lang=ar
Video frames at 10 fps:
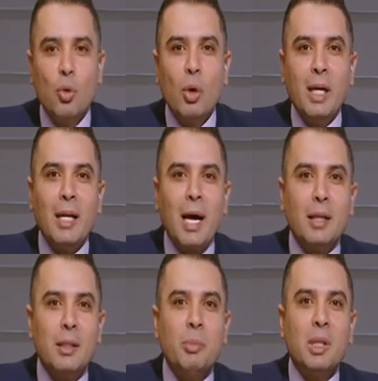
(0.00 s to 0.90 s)
واحنا
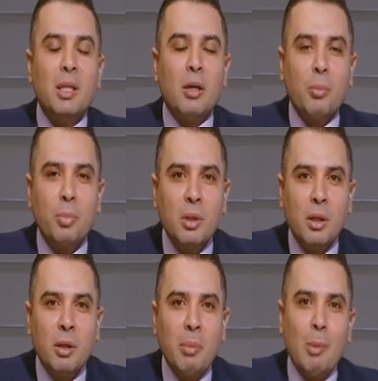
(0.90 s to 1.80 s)
قاعدين بندعي
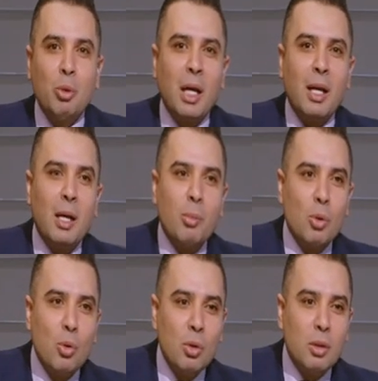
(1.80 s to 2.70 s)
ربنا محمود علاء جاب
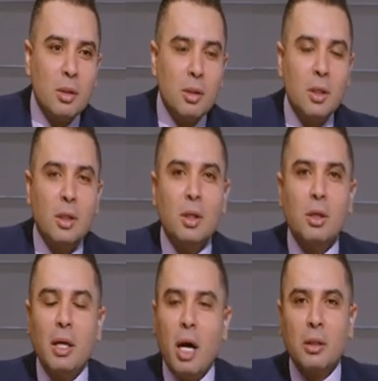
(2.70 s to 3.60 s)
الجول
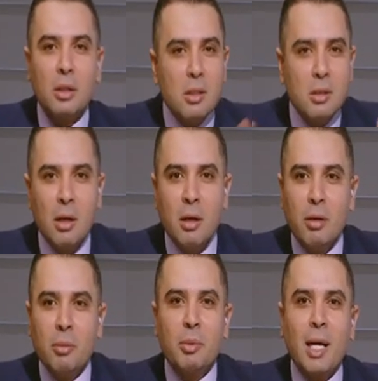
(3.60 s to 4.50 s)
هيصنا
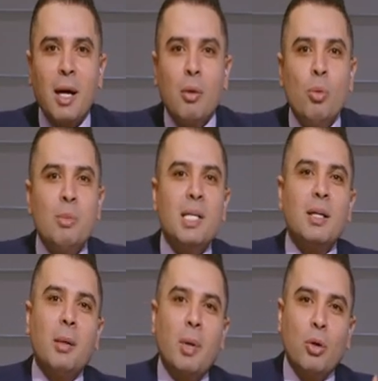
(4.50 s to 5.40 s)
بتاع
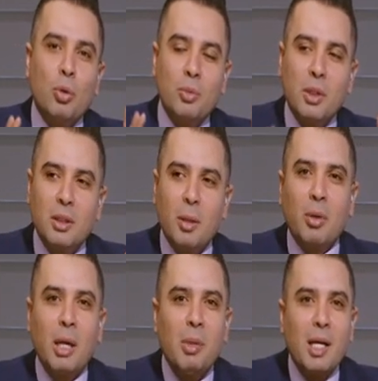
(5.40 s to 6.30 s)
ومسكنا بقى قلوبنا طب
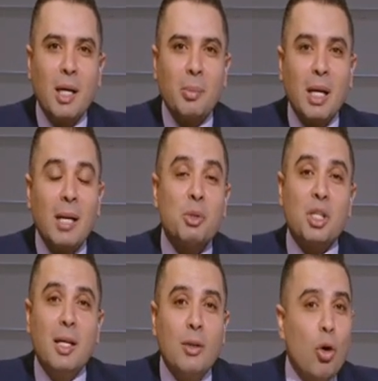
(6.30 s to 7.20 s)
نعمل ايه يا كابتن انا
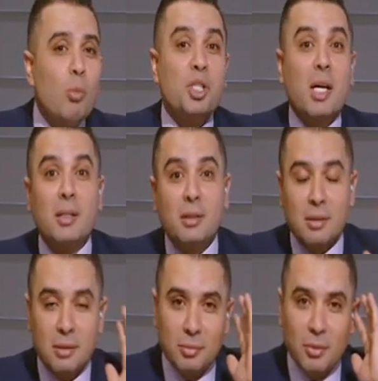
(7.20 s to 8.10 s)
مش قادر هو مش قادر
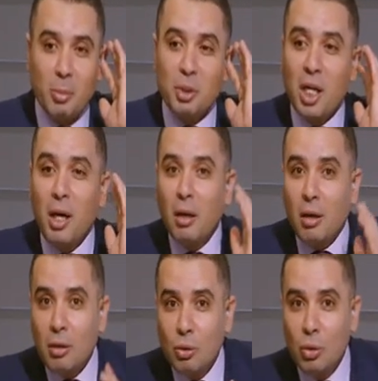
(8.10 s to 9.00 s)
طب نشغل
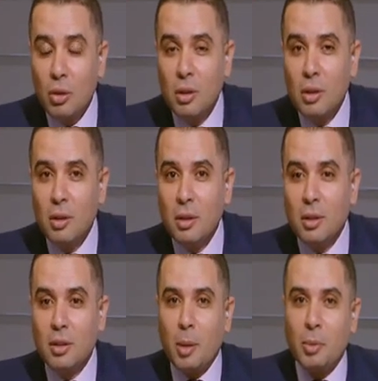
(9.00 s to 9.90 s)
الراديو
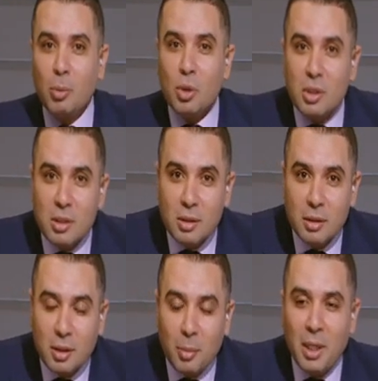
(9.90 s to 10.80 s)
طب نبص
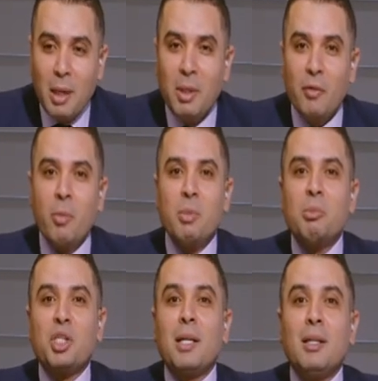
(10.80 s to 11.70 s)
طب نعمل ايه
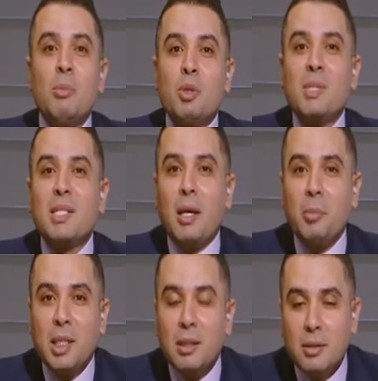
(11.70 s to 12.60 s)
فمش قادرين مش
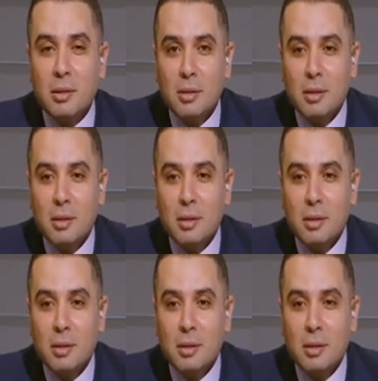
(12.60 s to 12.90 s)
مستحملين